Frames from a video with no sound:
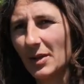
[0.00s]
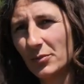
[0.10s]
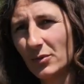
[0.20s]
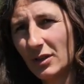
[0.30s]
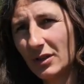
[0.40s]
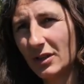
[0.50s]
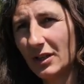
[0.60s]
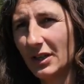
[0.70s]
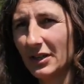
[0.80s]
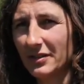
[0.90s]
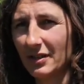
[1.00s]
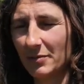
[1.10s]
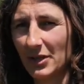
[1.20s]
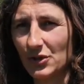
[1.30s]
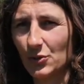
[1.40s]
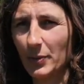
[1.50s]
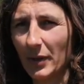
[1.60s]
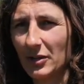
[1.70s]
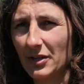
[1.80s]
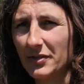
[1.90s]
la poule, euh, ça marche
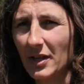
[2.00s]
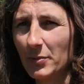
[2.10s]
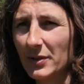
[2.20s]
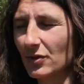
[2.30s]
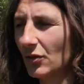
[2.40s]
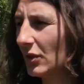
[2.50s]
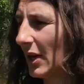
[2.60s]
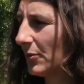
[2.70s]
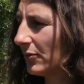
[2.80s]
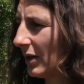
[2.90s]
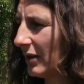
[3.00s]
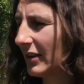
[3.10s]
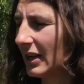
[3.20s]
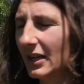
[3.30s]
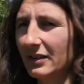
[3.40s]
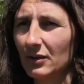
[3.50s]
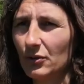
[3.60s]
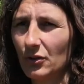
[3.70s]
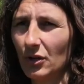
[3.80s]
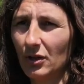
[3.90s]
super bien ensemble parce que la poule, elle va gratter le
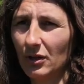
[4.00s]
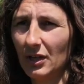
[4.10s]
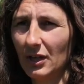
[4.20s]
sol.